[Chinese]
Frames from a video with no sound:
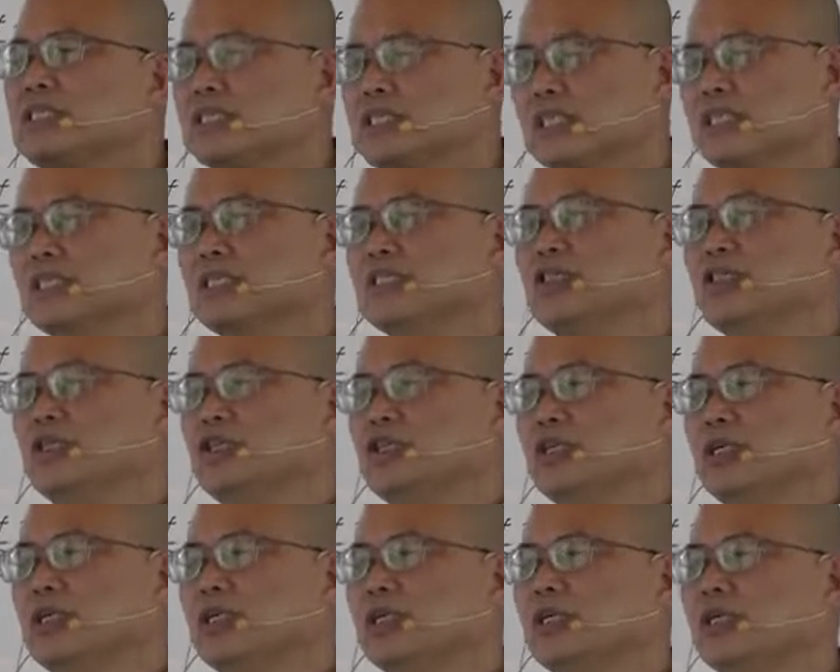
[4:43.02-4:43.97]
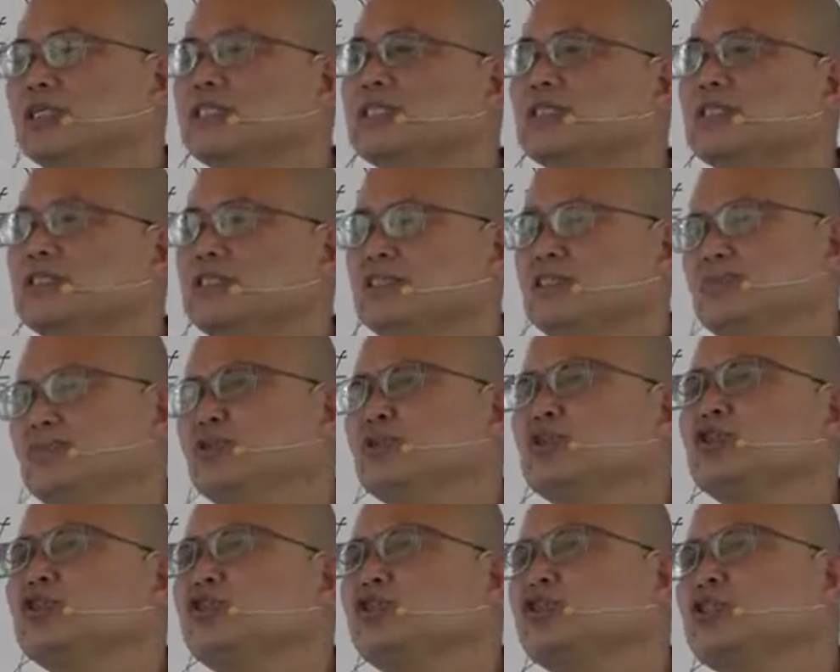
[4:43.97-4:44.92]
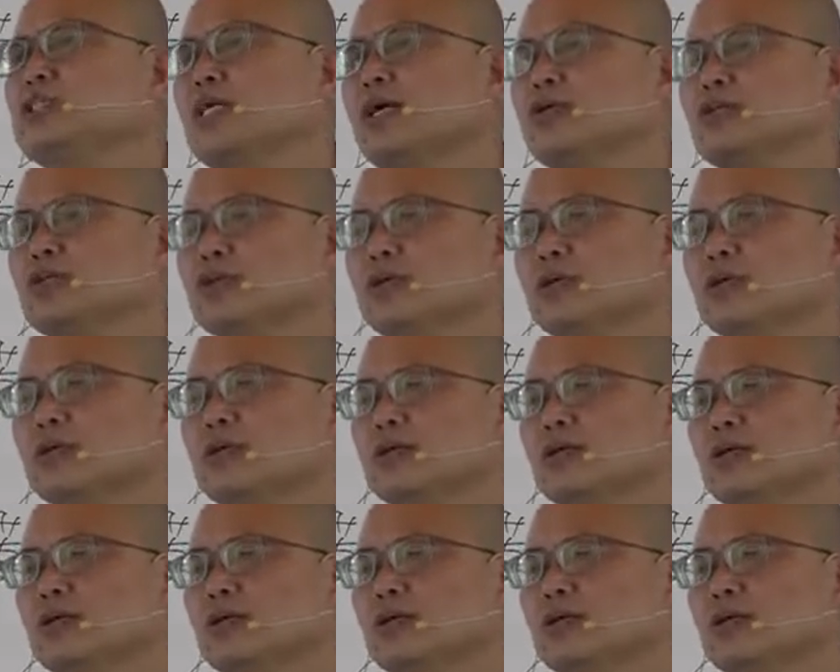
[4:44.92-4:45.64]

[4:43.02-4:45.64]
你真的解决的，而是你不继续照做，